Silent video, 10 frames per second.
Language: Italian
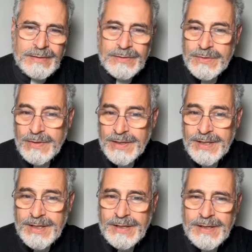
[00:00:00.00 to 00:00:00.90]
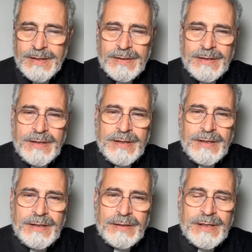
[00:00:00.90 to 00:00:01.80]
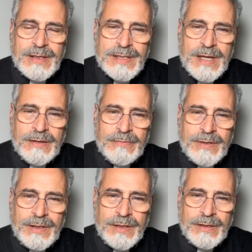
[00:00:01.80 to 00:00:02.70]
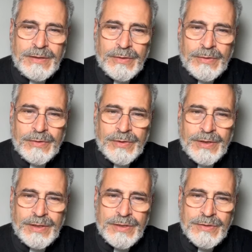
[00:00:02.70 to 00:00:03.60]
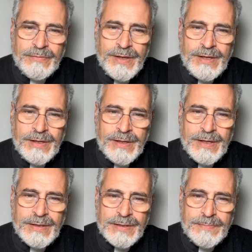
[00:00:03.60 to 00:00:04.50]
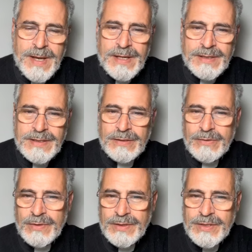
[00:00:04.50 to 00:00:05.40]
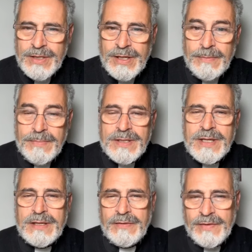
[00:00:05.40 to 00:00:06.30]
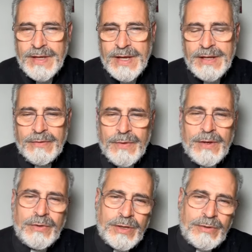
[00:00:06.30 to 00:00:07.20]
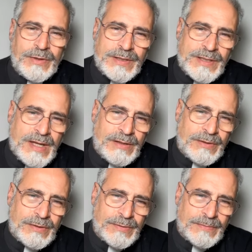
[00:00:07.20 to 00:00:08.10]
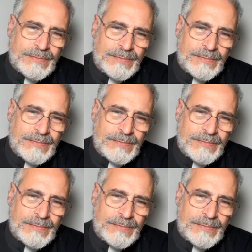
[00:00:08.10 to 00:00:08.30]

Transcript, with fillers: sulla terra del sangue di tori, di giovenche sparsi con le ceneri per santificare quello che non è santo,